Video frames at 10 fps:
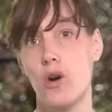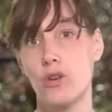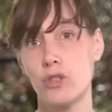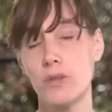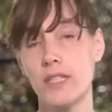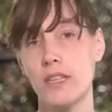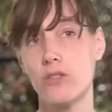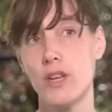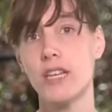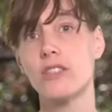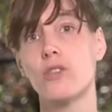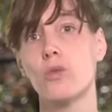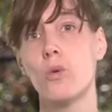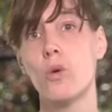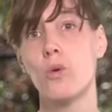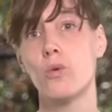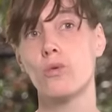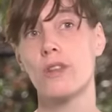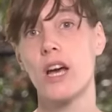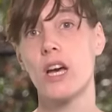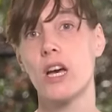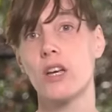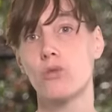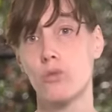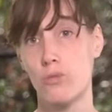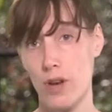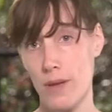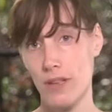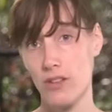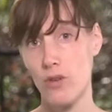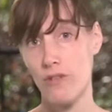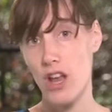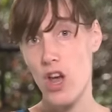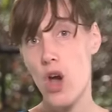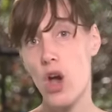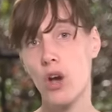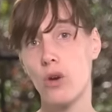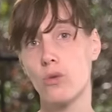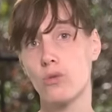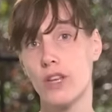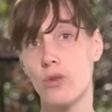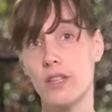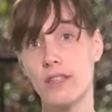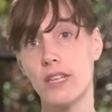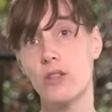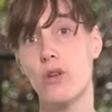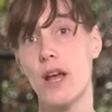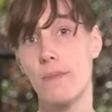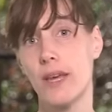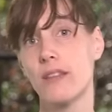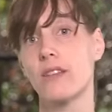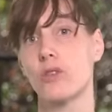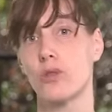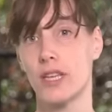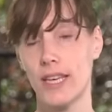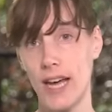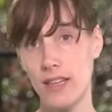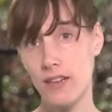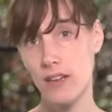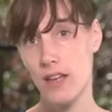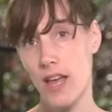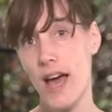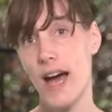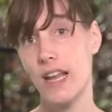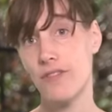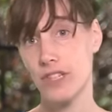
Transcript: Ensuite, cette collection, on a, donc pour la mettre en valeur, on a eu l'idée de la mettre dans des cadres, à la